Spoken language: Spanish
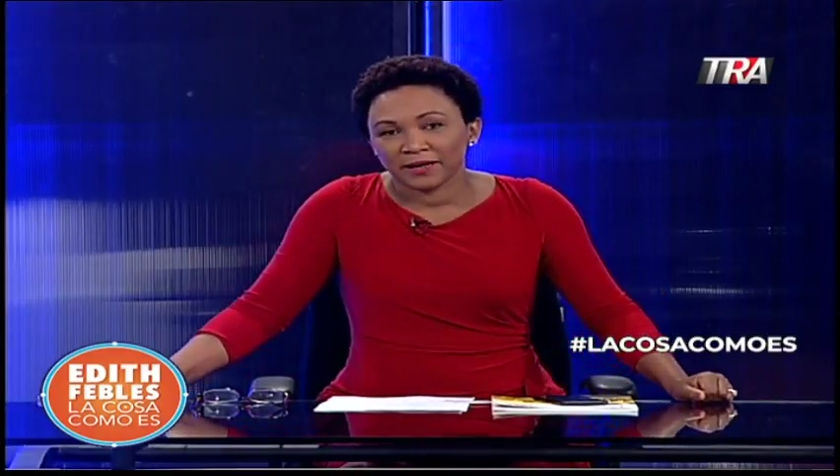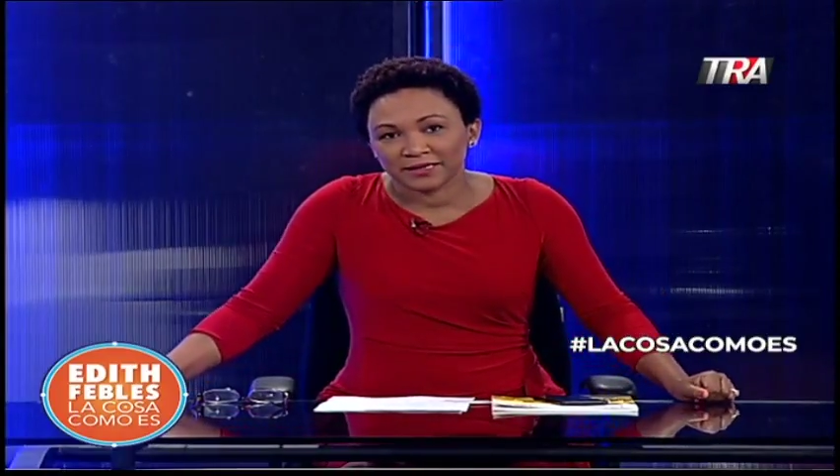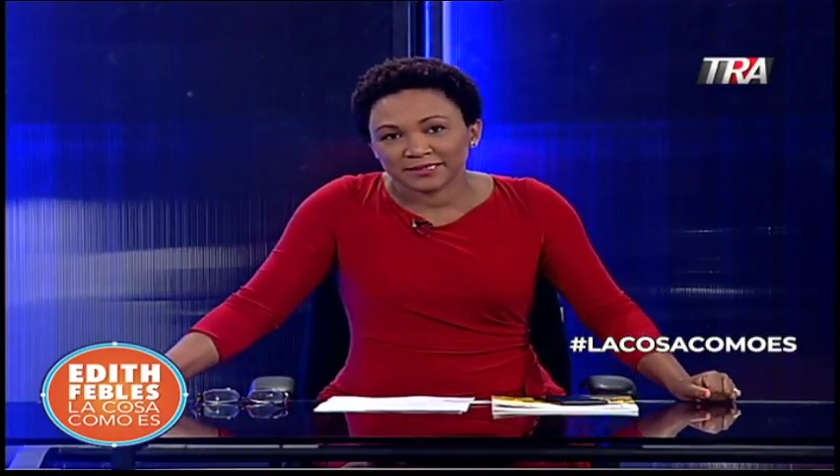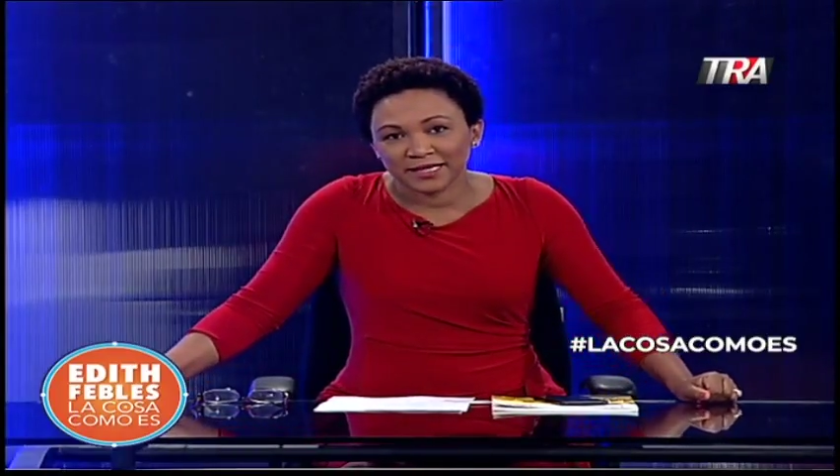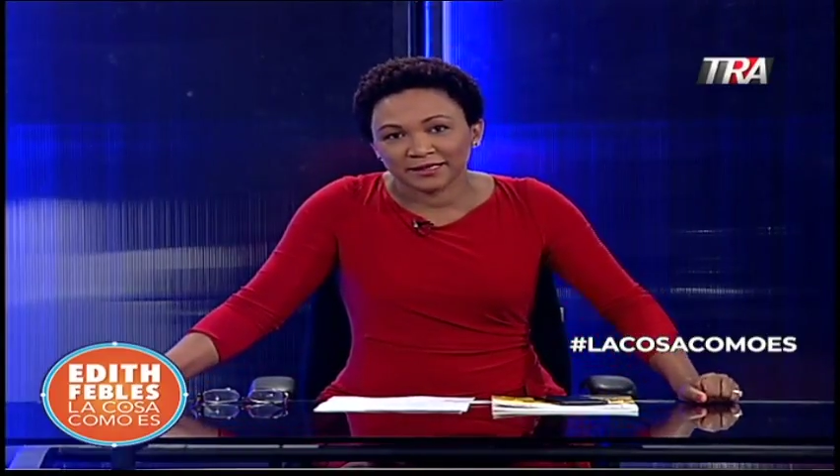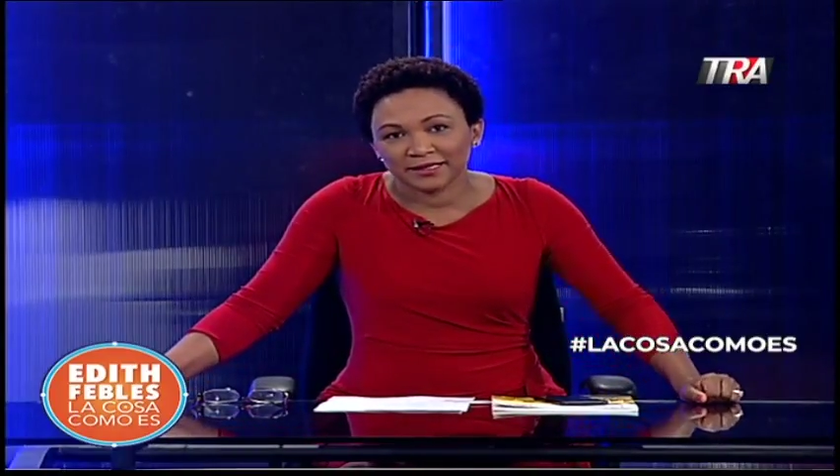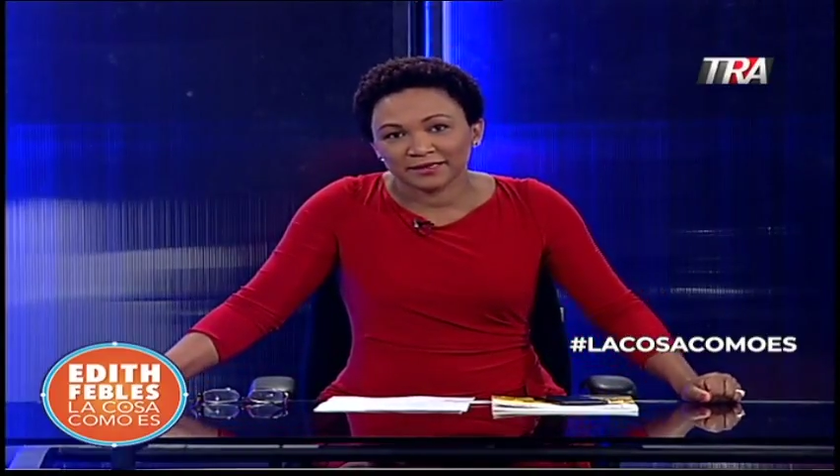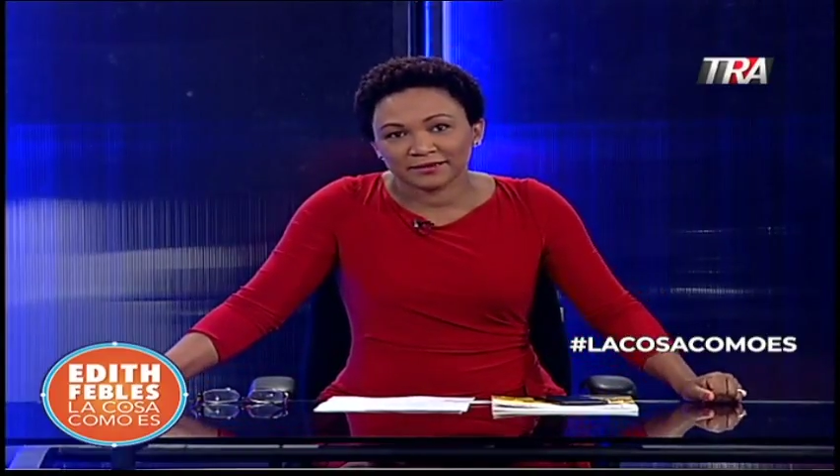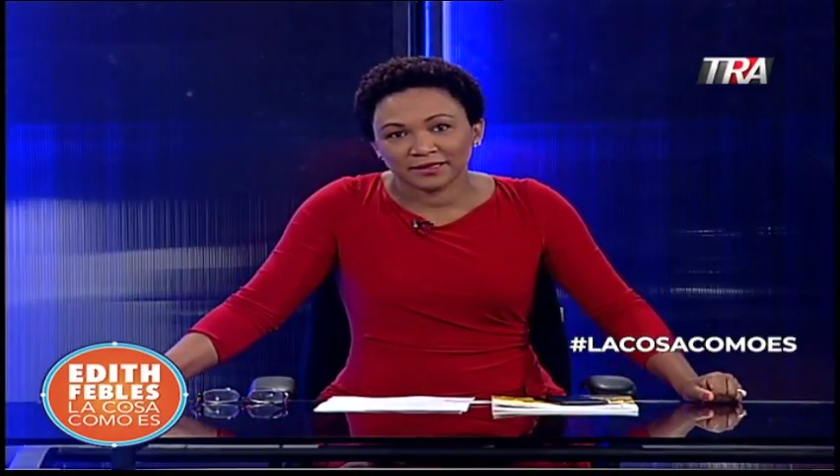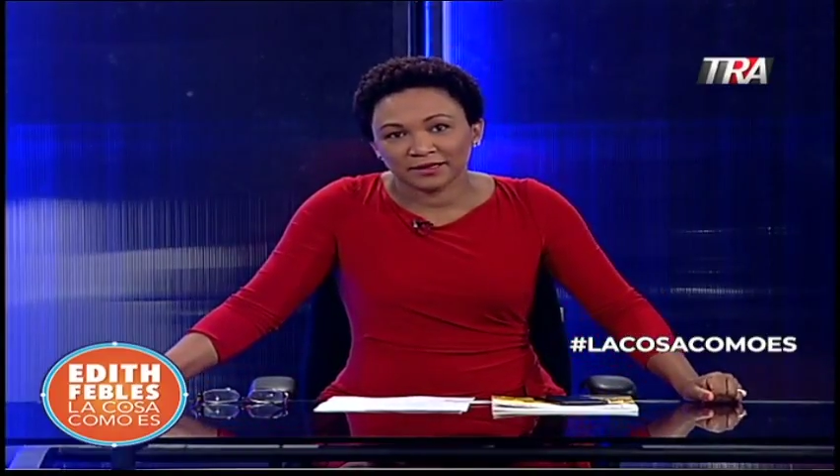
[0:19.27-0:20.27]
Para hacer
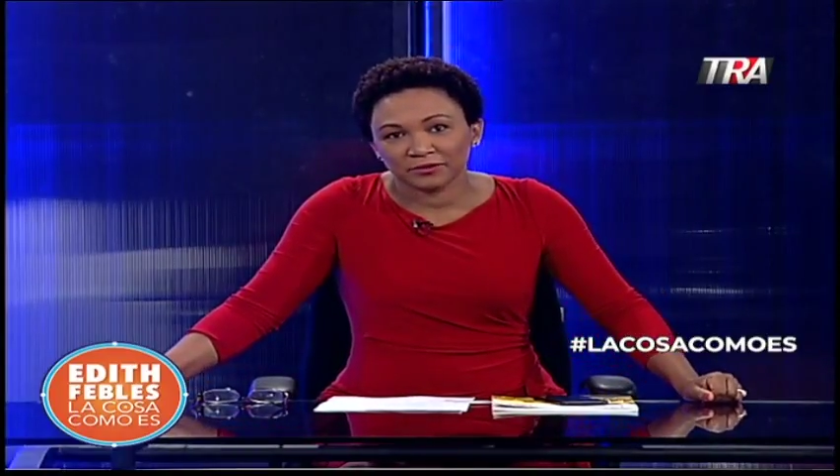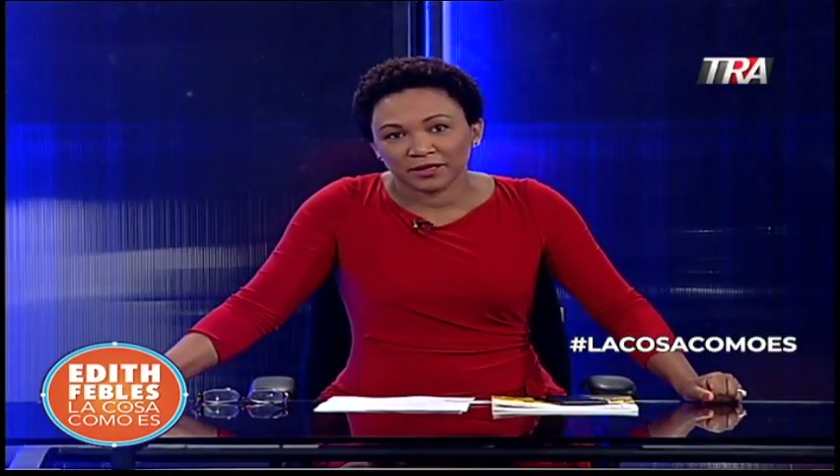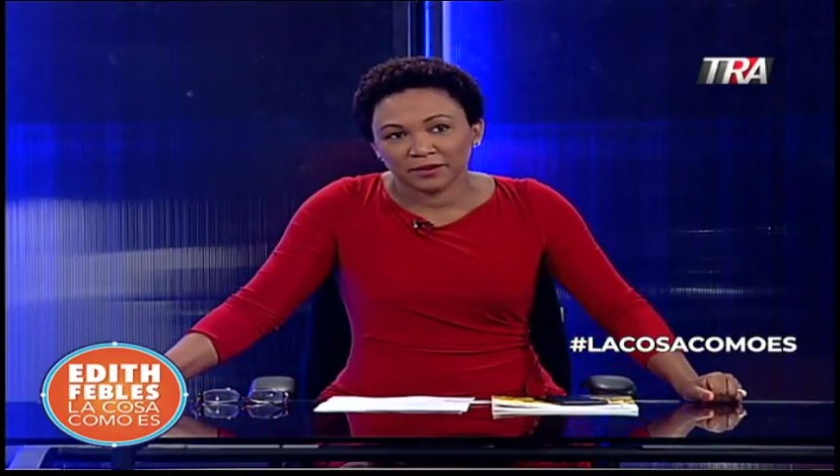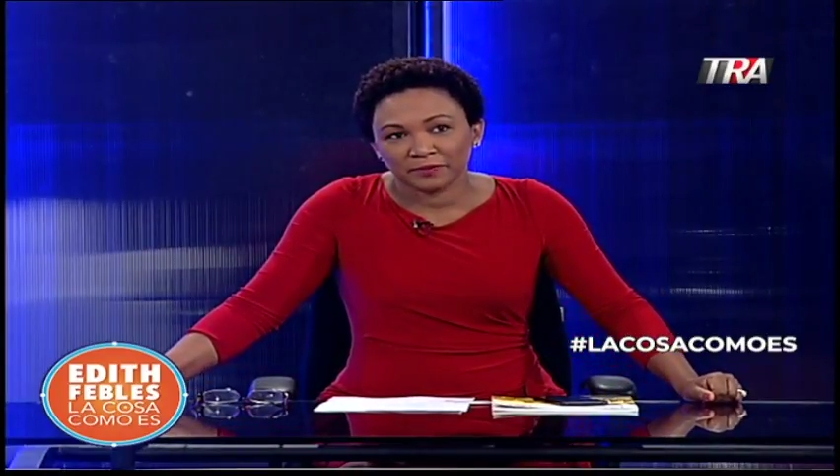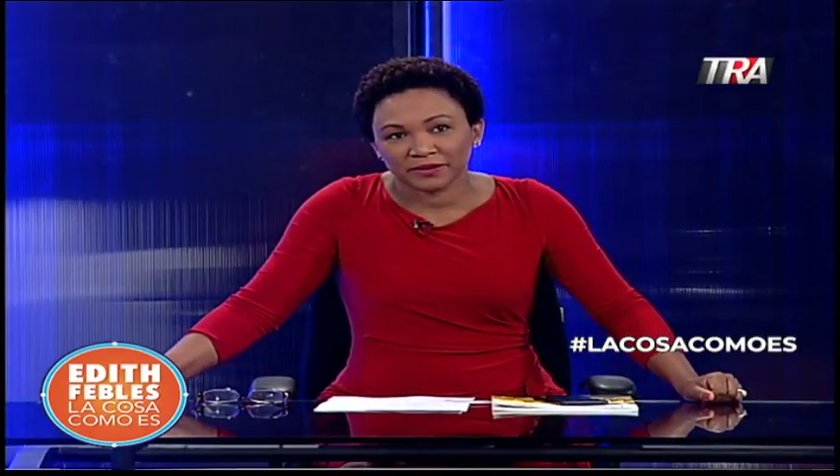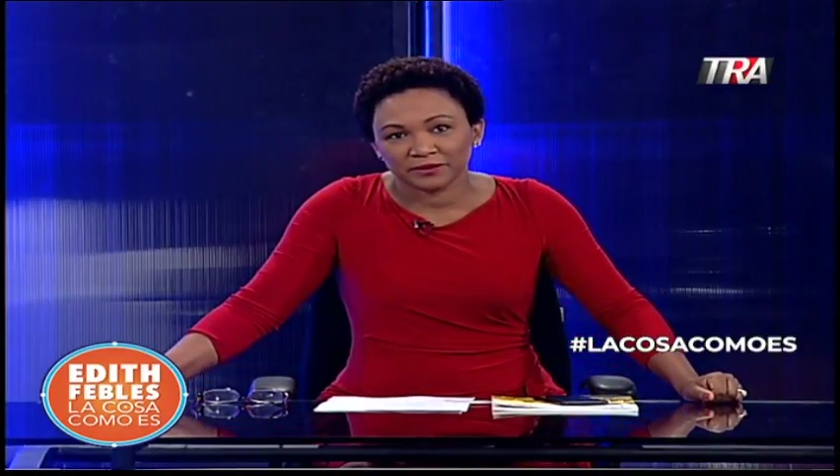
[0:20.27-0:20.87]
de esta una